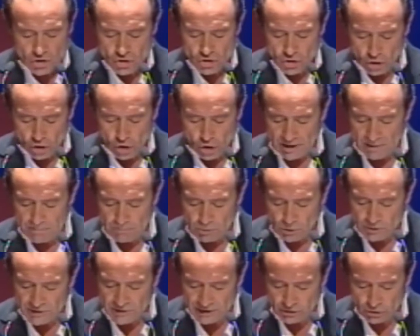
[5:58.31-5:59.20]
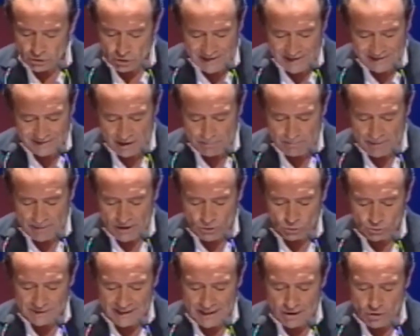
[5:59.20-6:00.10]
Solo respondiendo a estas
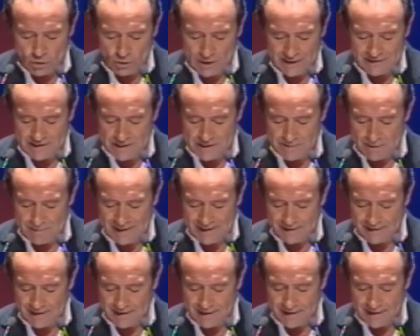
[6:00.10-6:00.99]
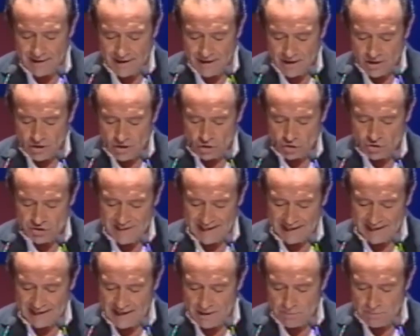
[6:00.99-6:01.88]
preguntas colectivamente
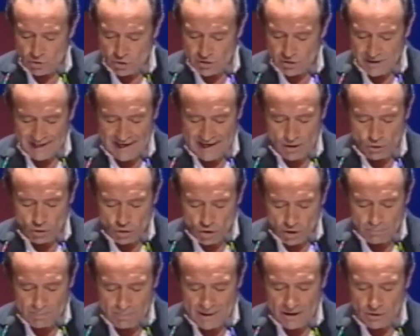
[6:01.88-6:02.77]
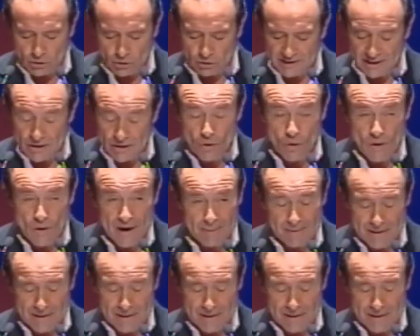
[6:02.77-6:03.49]
conseguiremos que Europa continúe